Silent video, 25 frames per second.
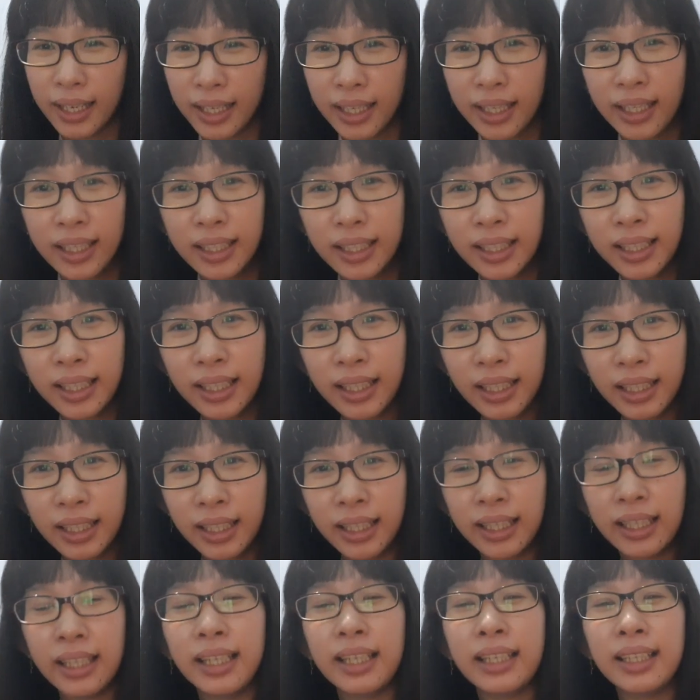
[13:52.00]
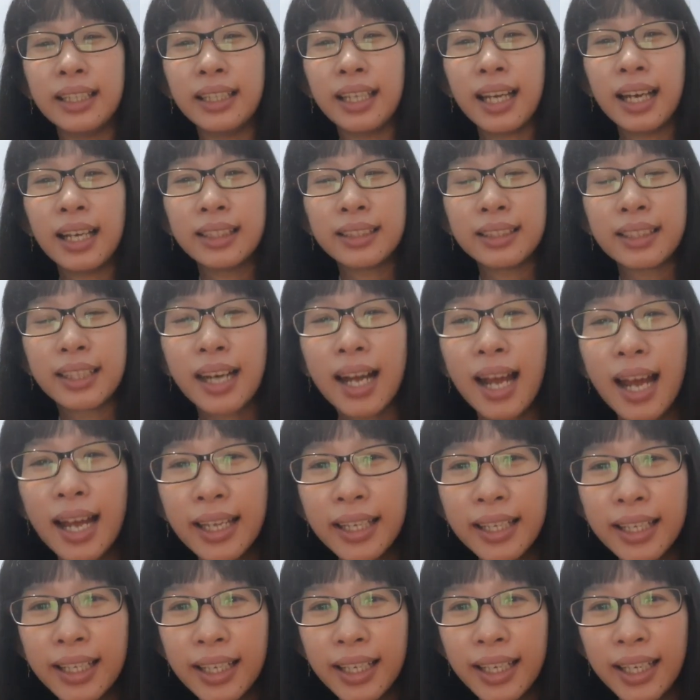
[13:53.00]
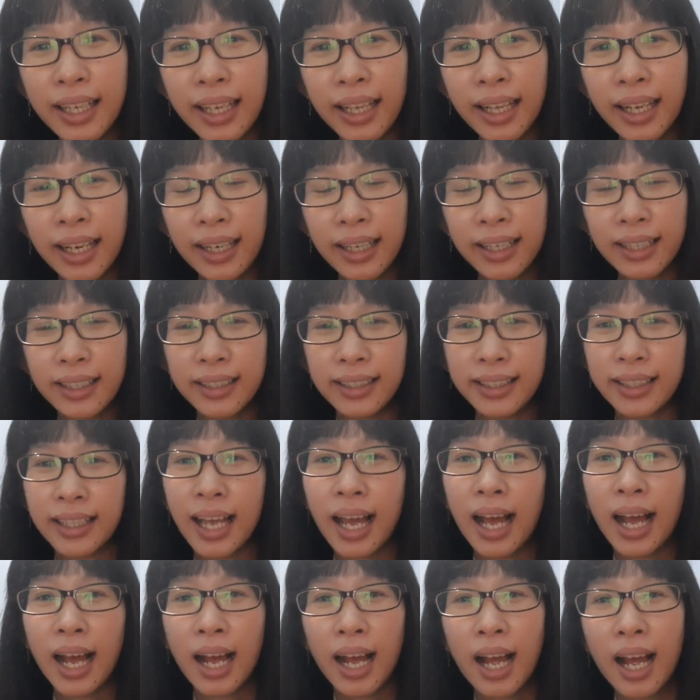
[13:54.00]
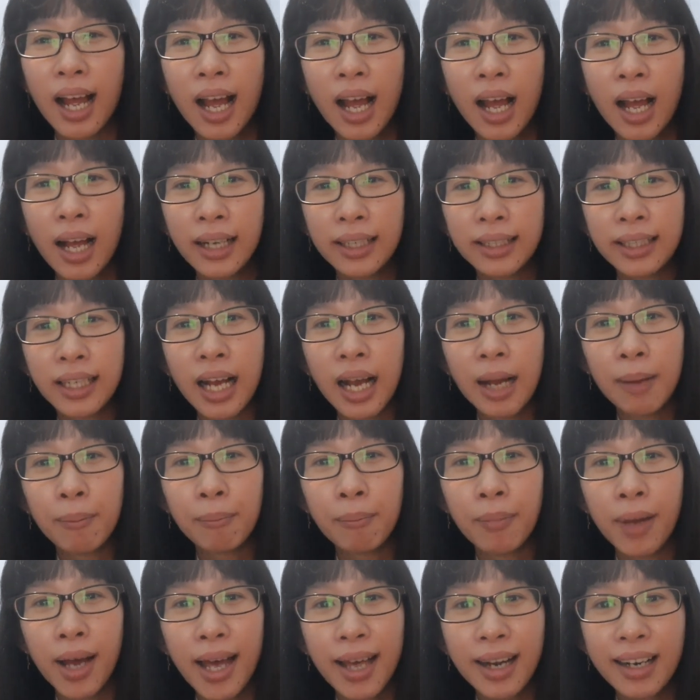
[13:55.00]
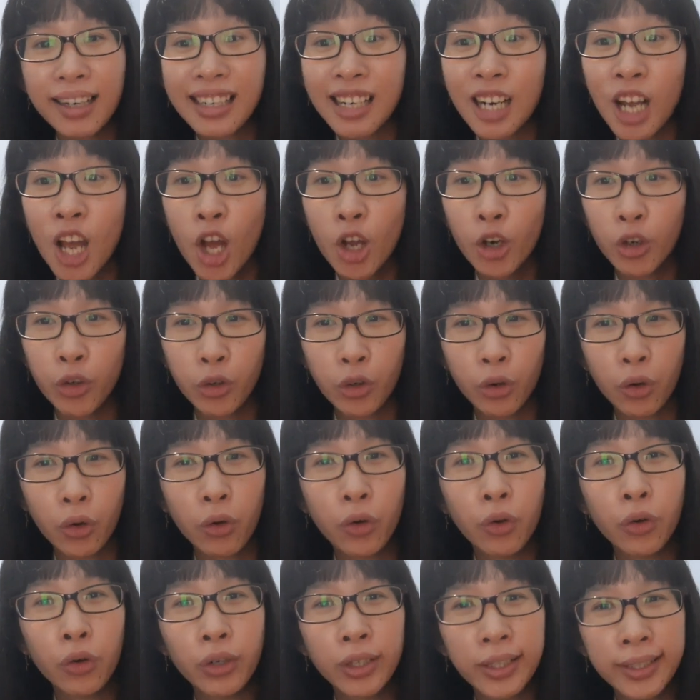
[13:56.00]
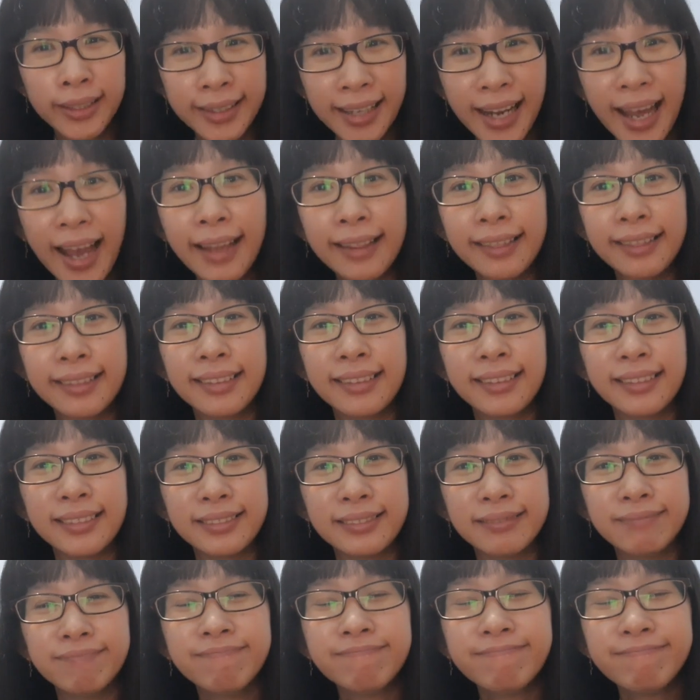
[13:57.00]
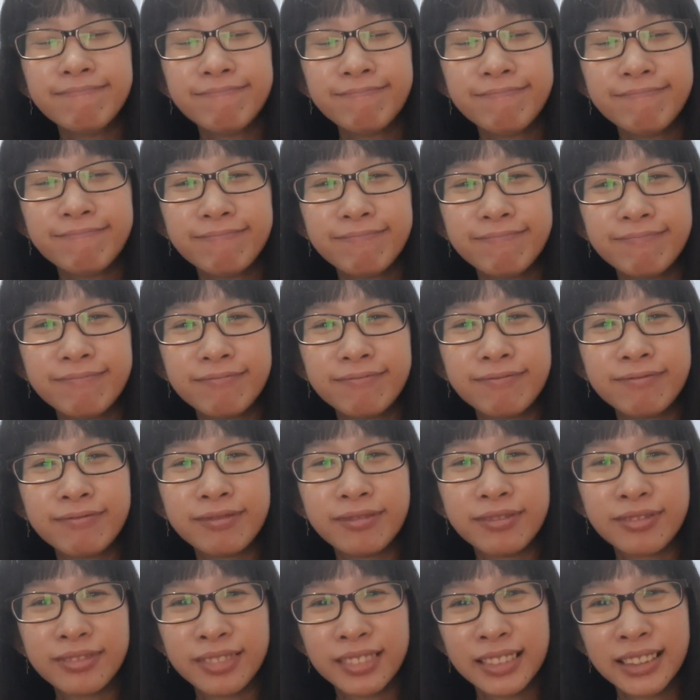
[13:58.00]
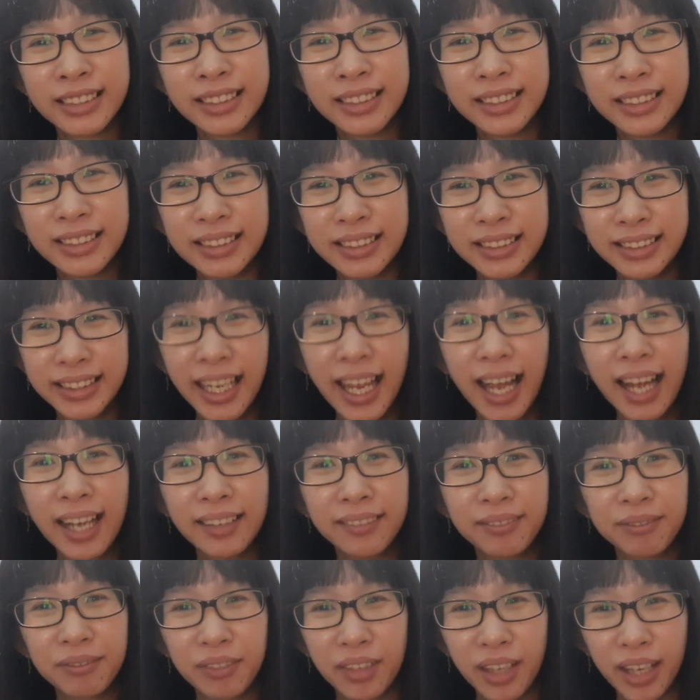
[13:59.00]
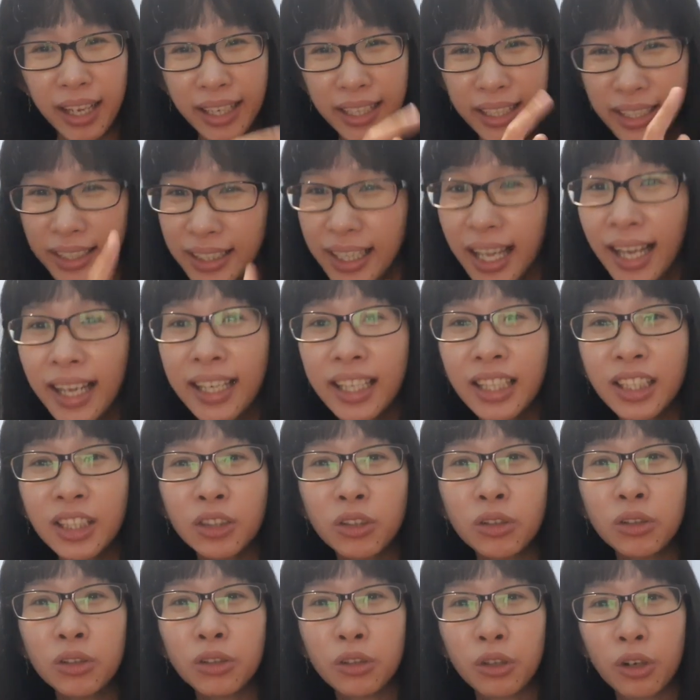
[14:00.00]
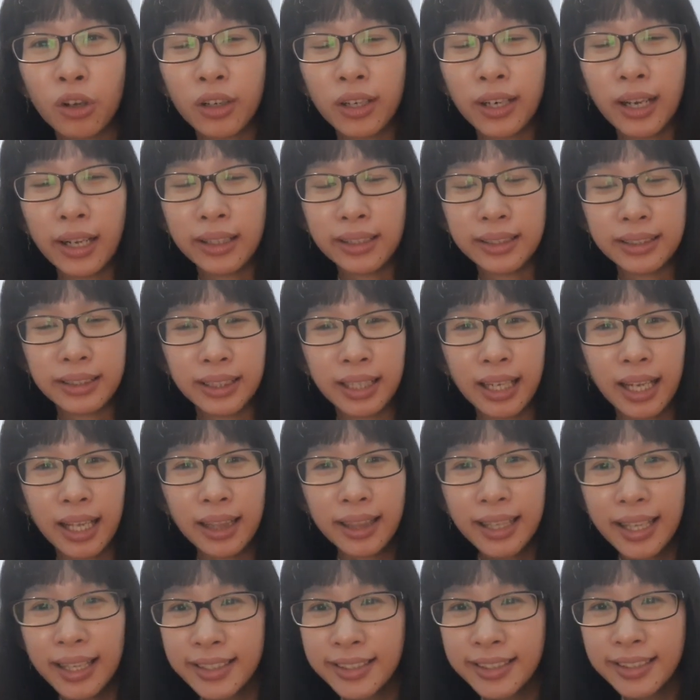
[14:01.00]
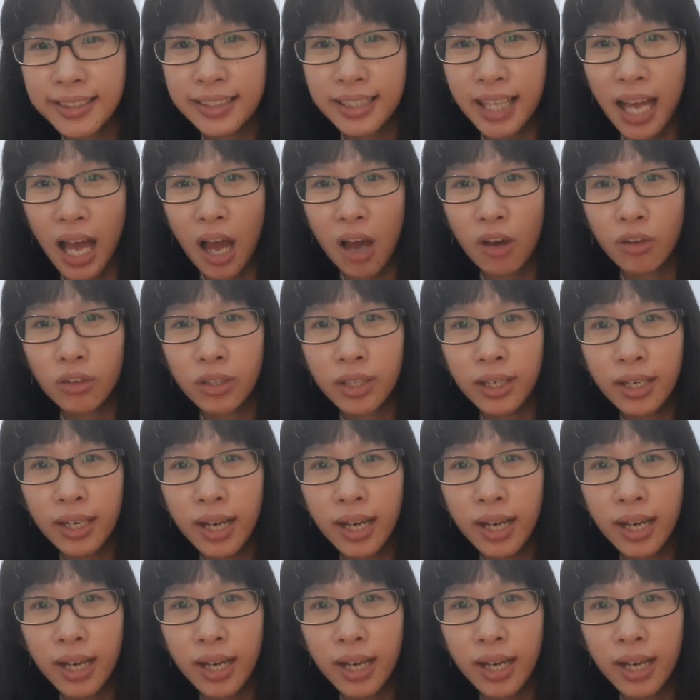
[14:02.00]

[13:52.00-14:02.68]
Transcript: ini yang terakhir ya gambar donat hmm ya kita hitung donatnya let's count